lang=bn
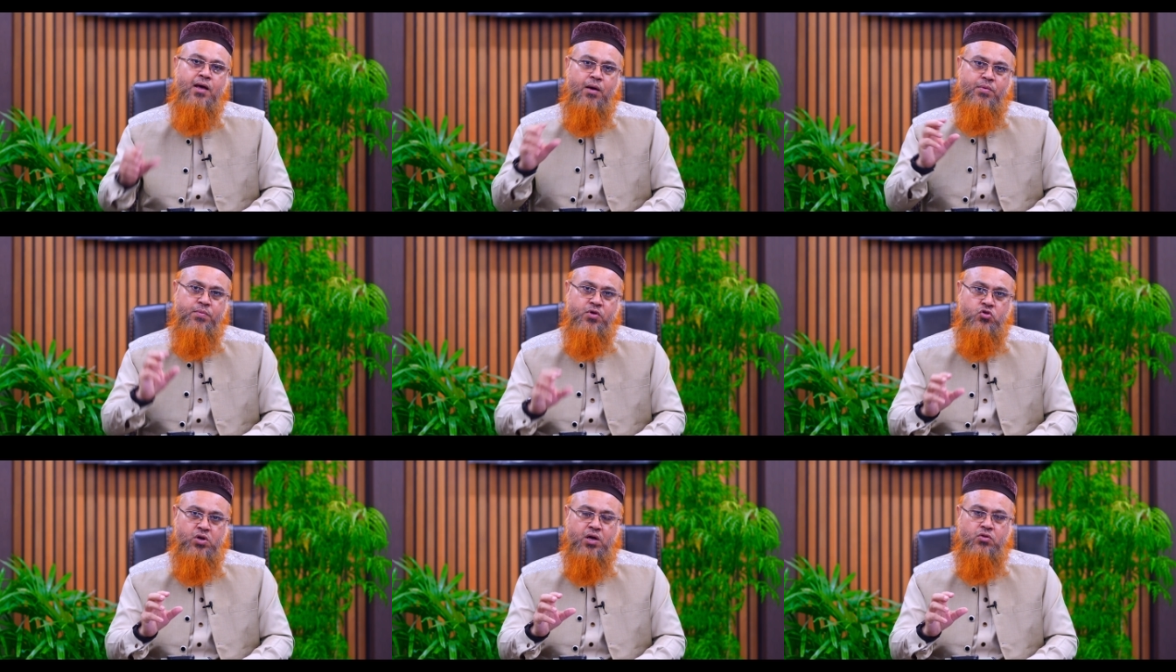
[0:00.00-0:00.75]
আপনি
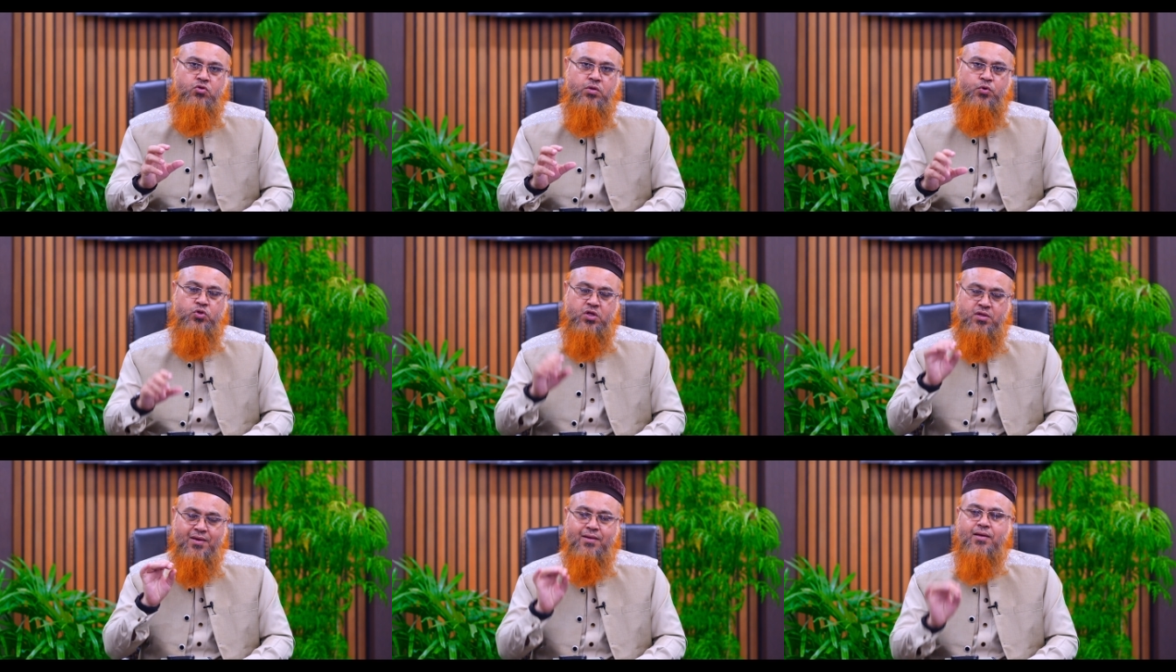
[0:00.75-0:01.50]
বিশ রাকাত যদি পড়তে
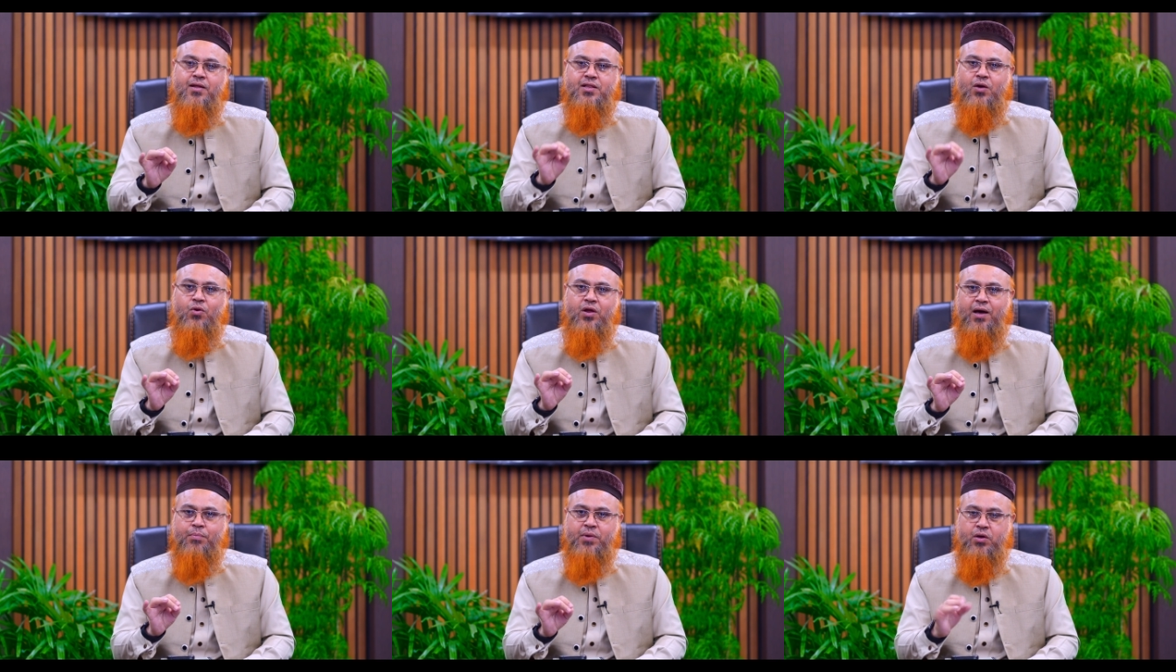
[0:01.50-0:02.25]
চান তাহলে
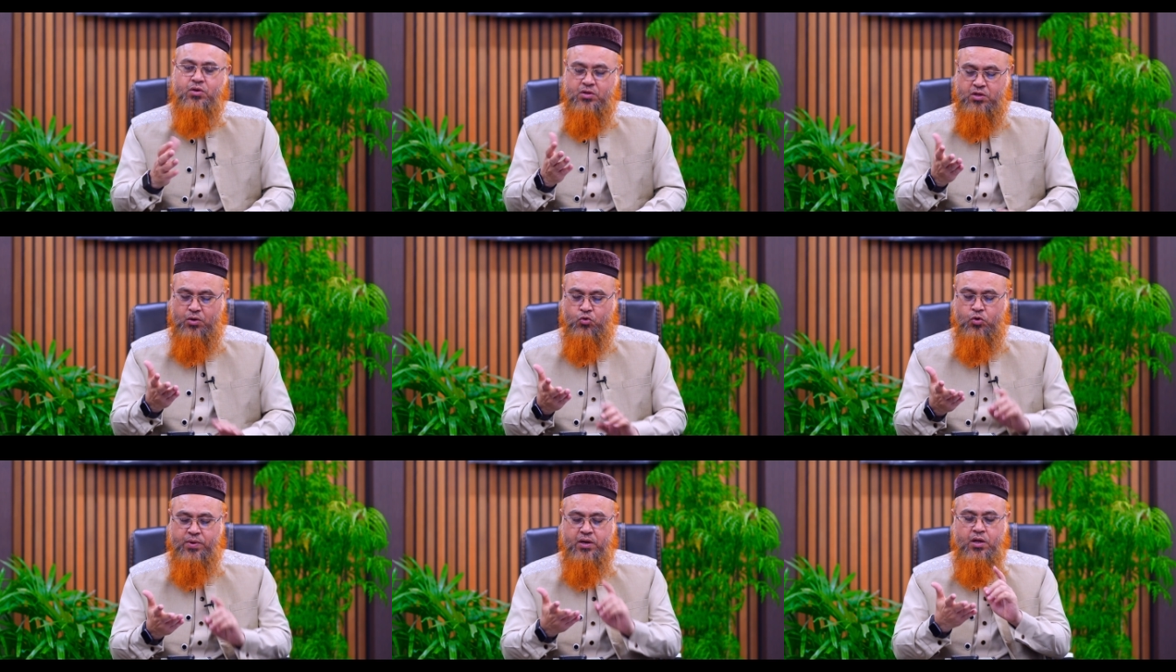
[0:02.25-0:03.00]
আপনি যা
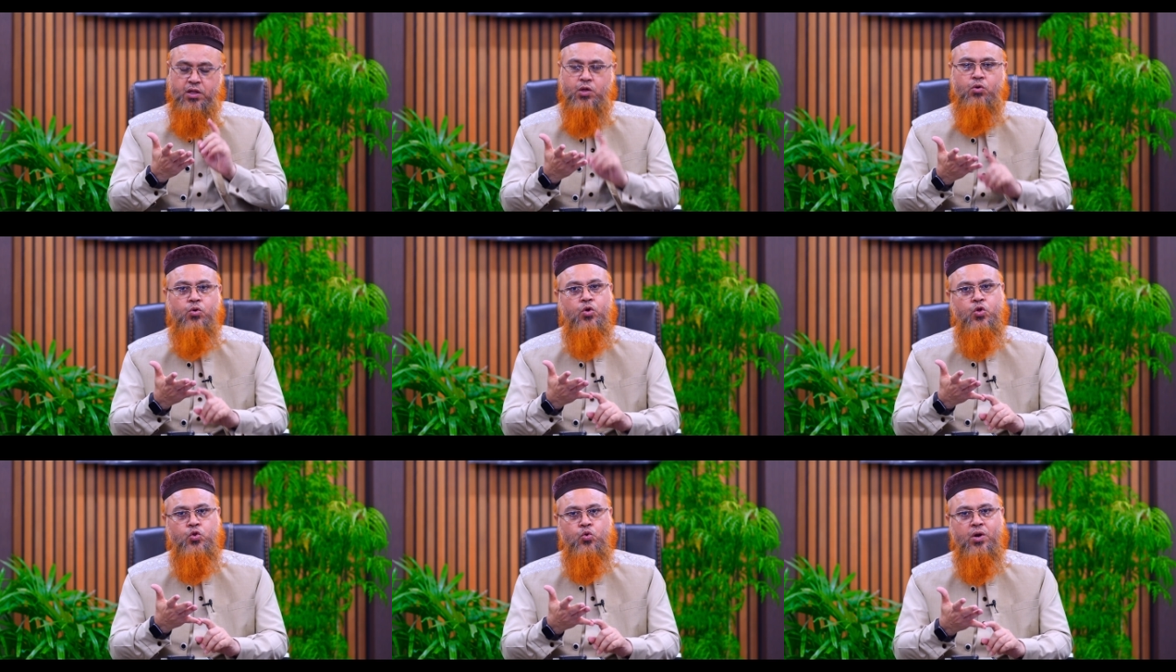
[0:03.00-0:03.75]
করবেন তাহলে
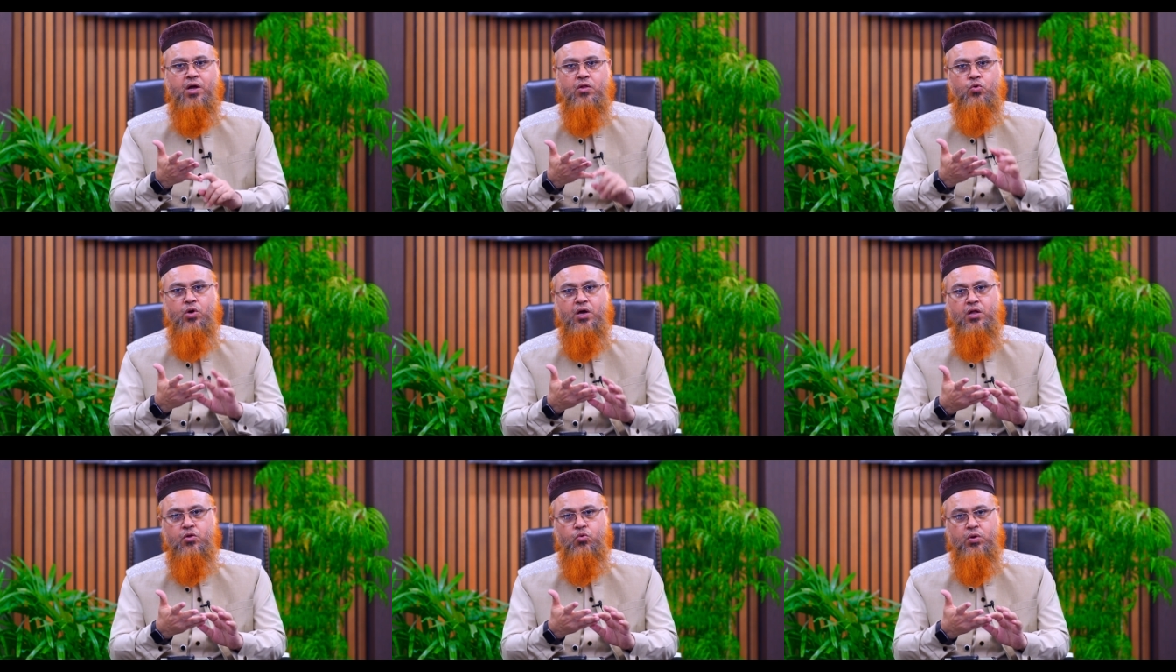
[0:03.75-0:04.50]
দুরাকাত
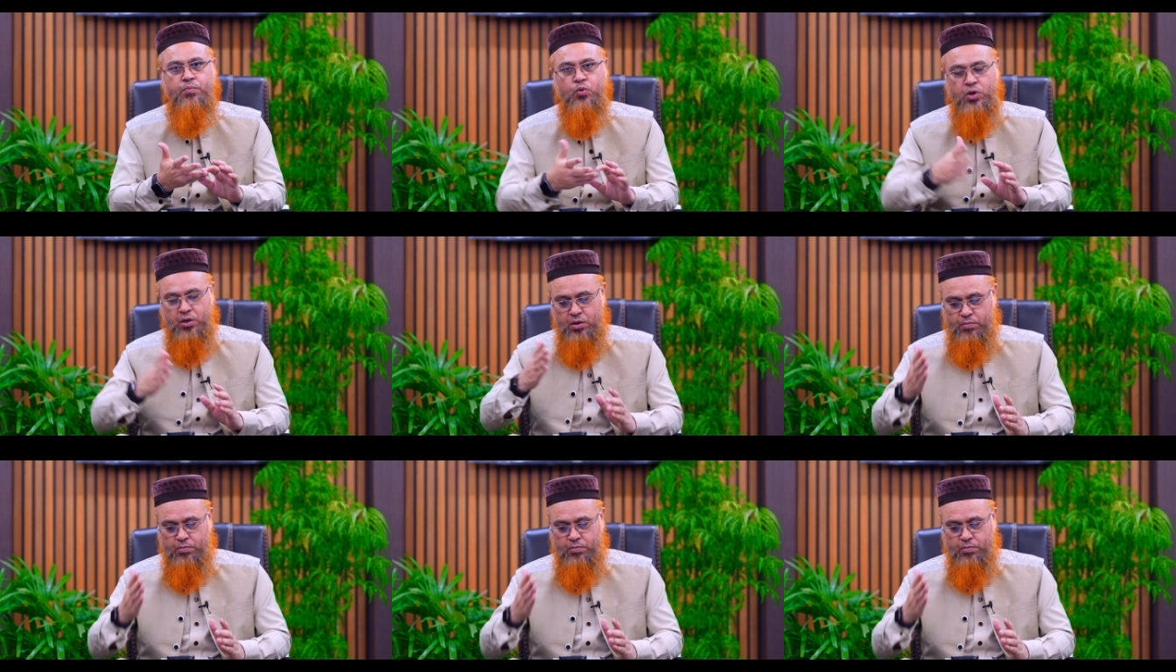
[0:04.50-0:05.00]
দুরাকাত করে পড়ে